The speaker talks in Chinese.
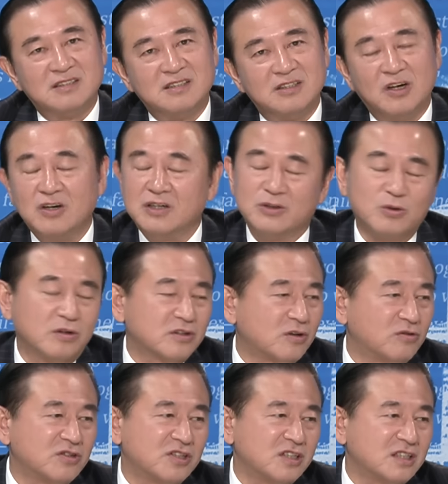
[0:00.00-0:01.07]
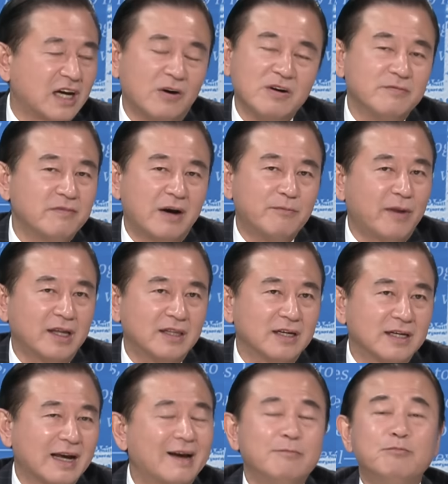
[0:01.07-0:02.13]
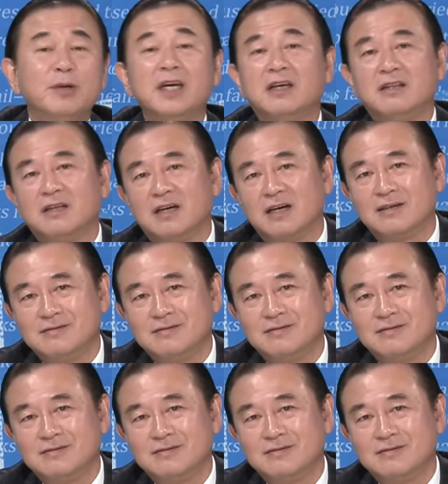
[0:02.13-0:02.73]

有很多东西它会慢慢的改变的，